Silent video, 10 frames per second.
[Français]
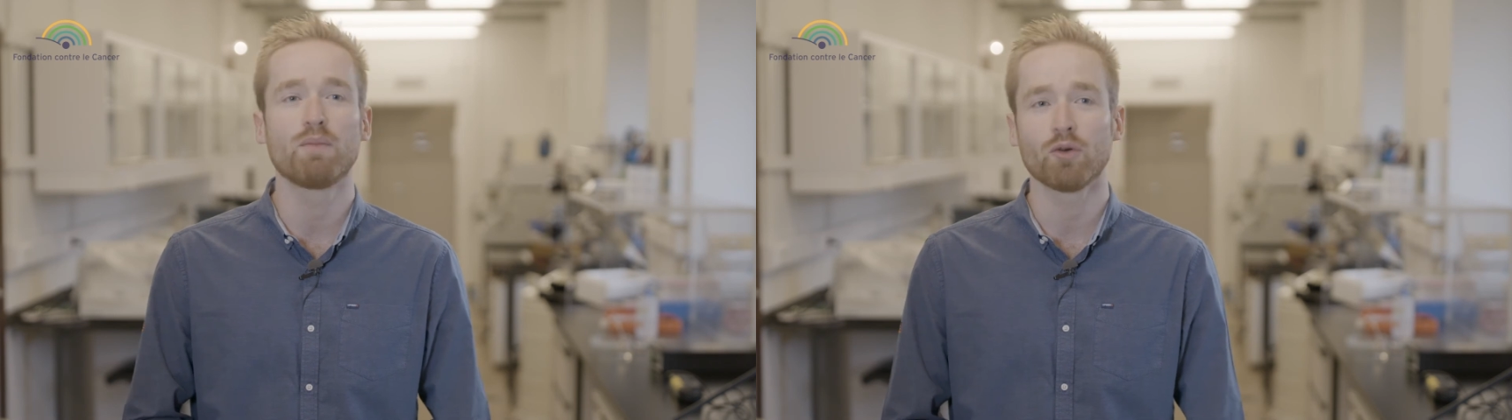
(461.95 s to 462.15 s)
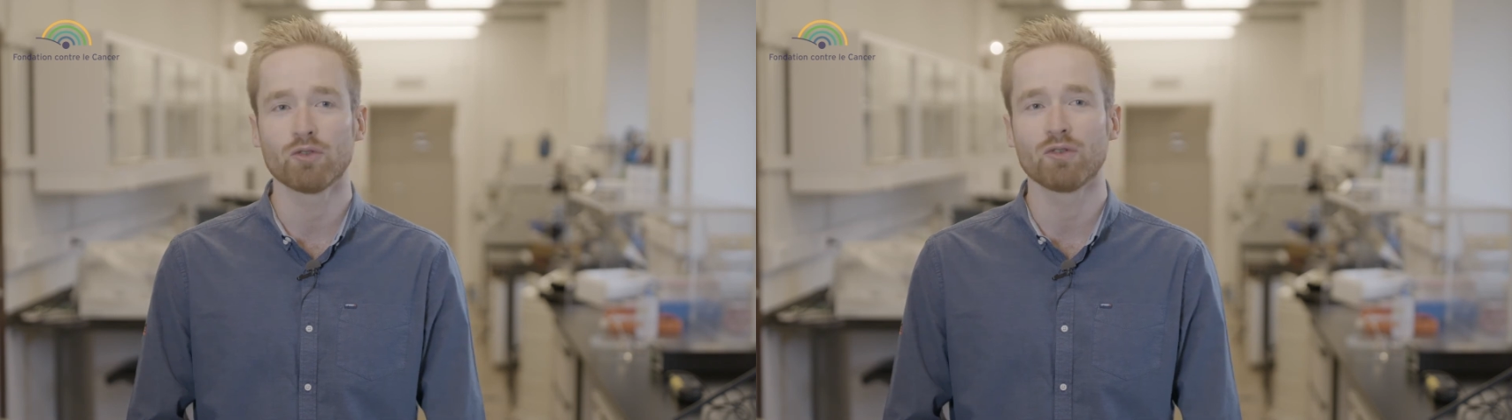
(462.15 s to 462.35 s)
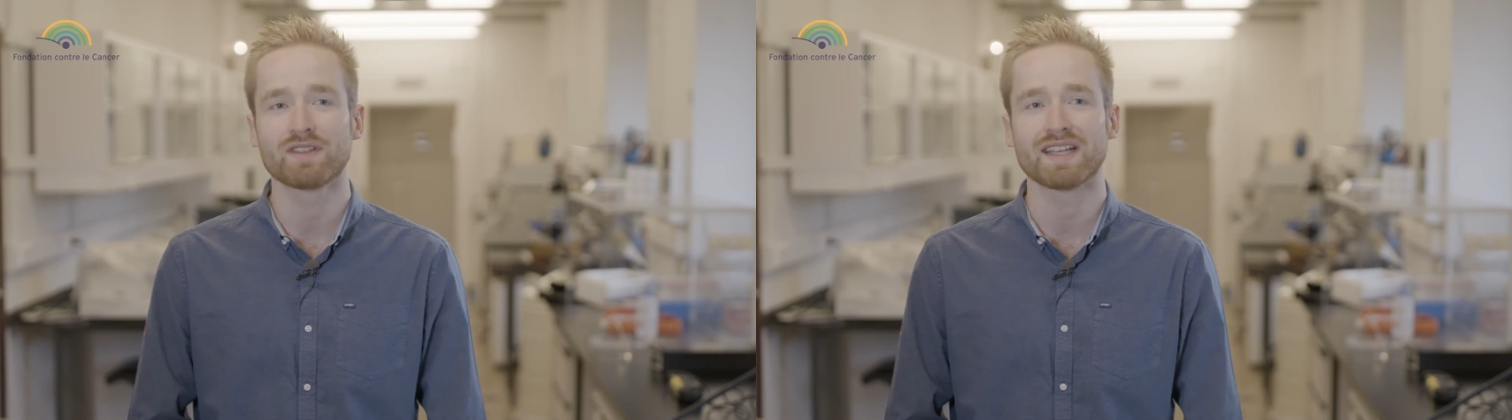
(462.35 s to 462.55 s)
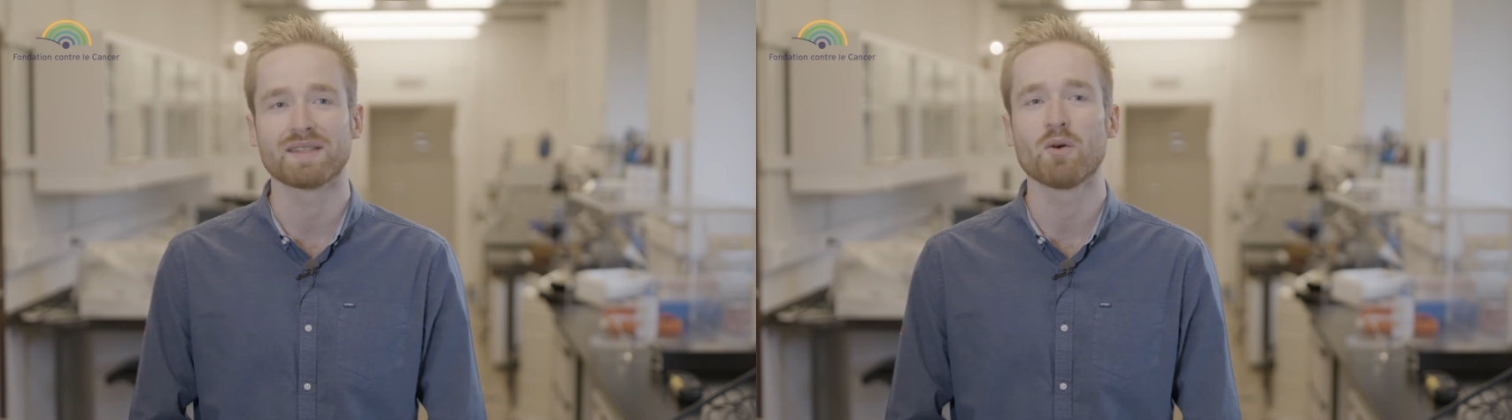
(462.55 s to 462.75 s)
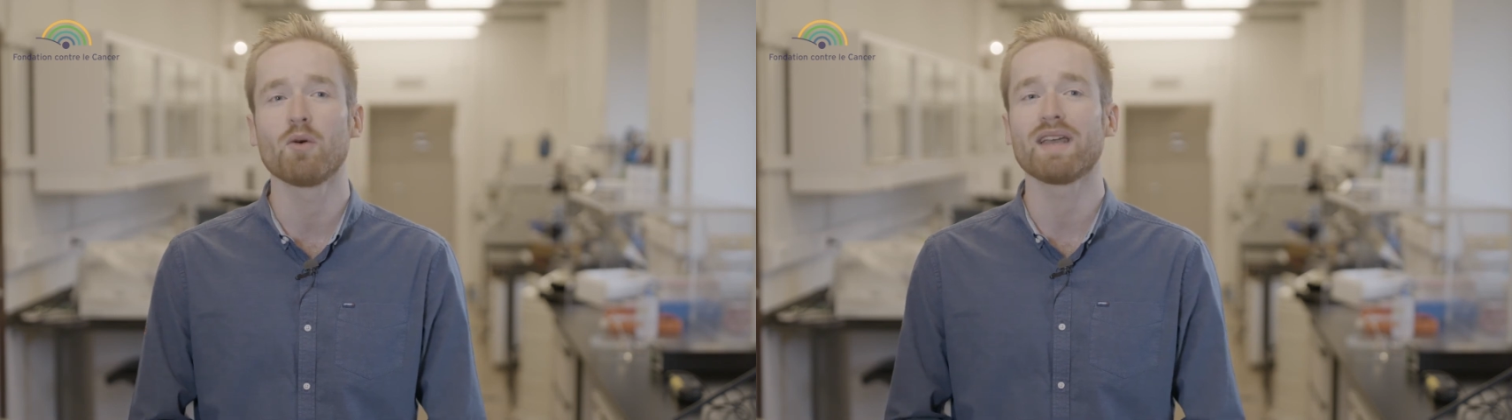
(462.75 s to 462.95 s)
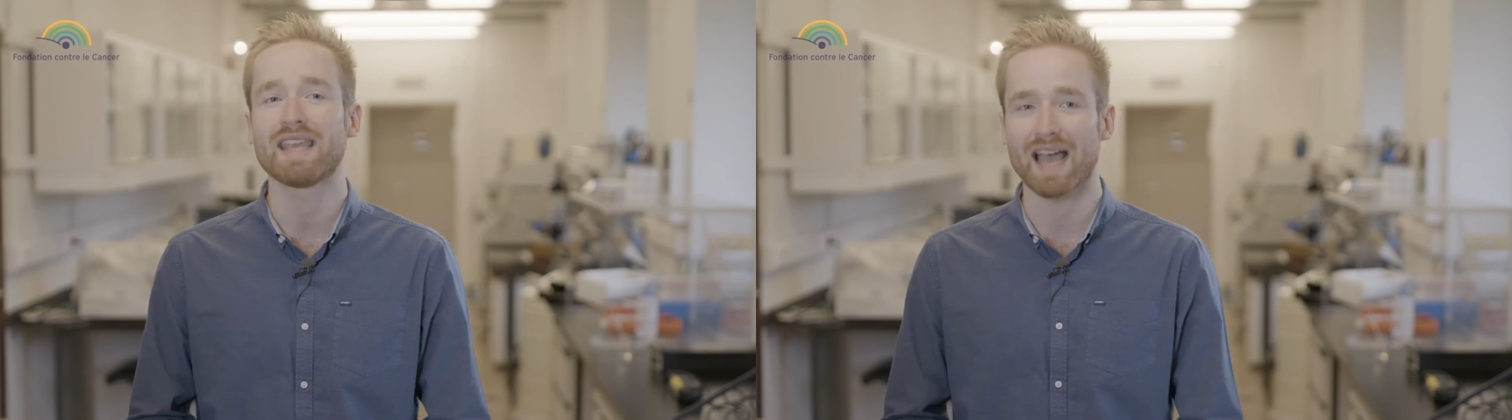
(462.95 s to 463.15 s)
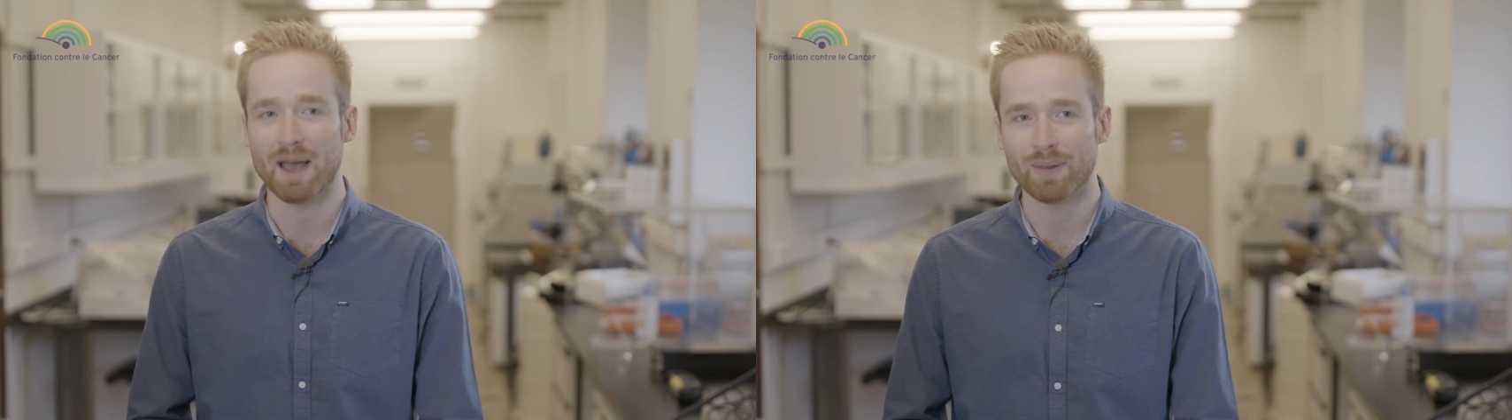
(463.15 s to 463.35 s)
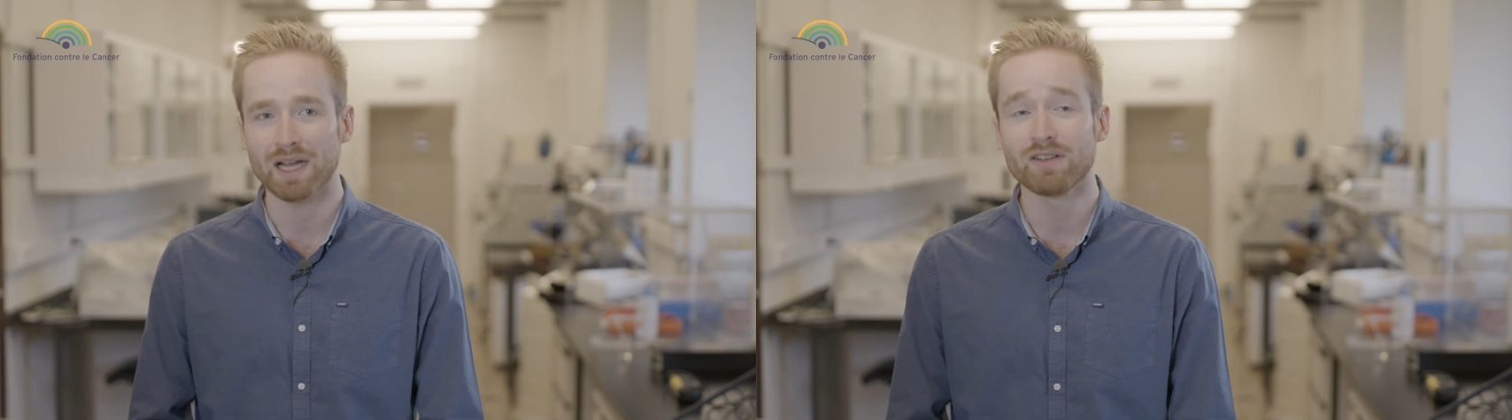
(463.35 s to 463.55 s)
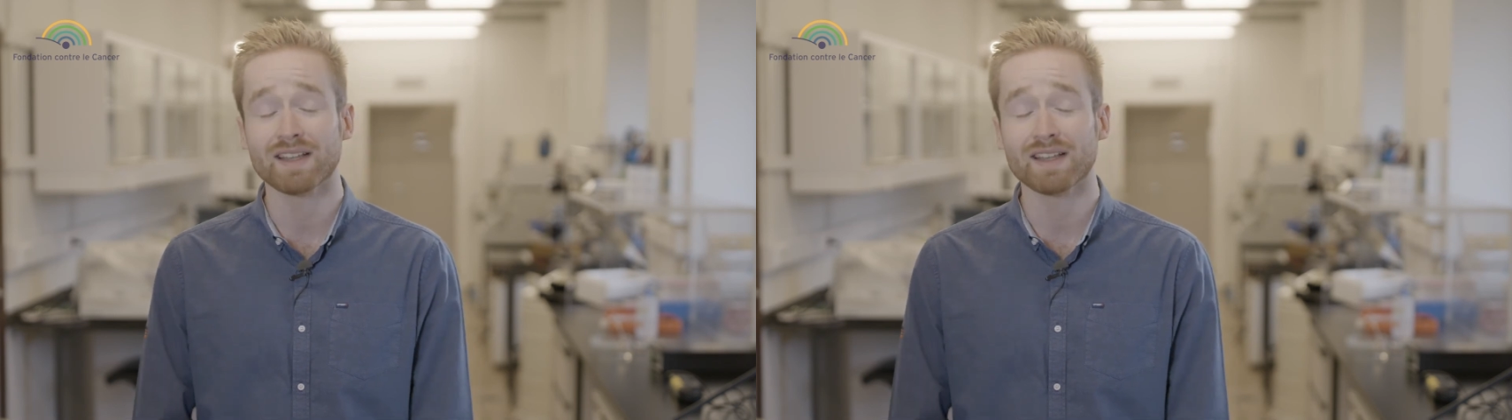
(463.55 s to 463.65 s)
pendant le traitement et après le